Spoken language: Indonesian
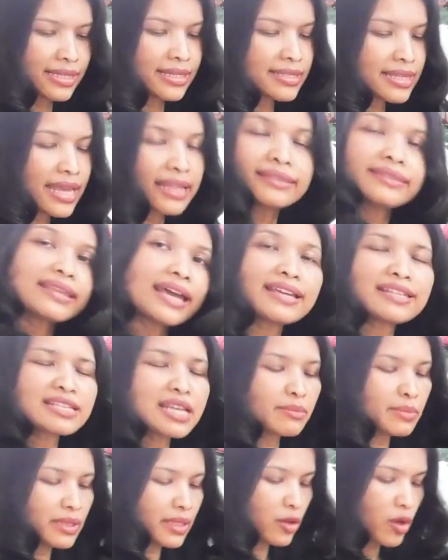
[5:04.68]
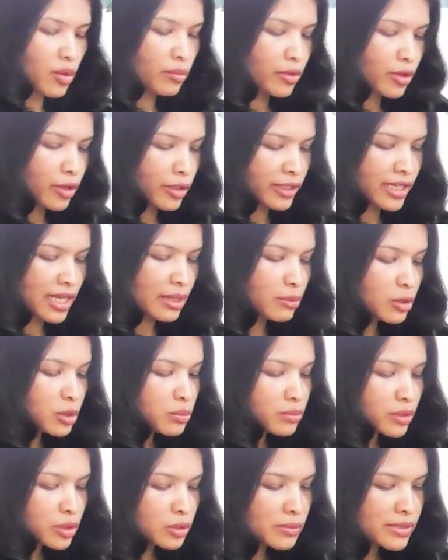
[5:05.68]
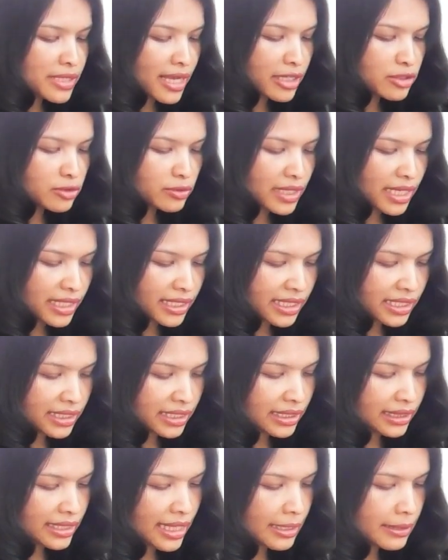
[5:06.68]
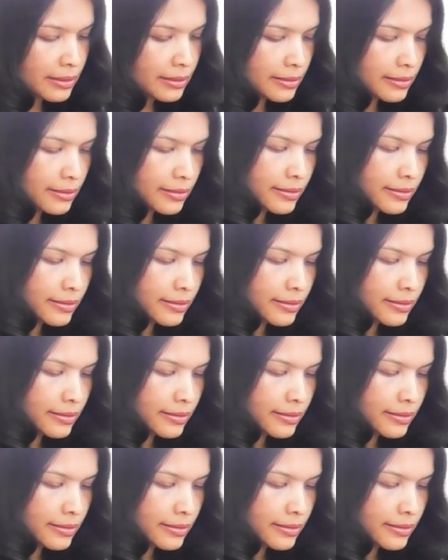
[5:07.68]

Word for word: Santai sambil ngobrol ya, belum-belum saya sudah keringetan.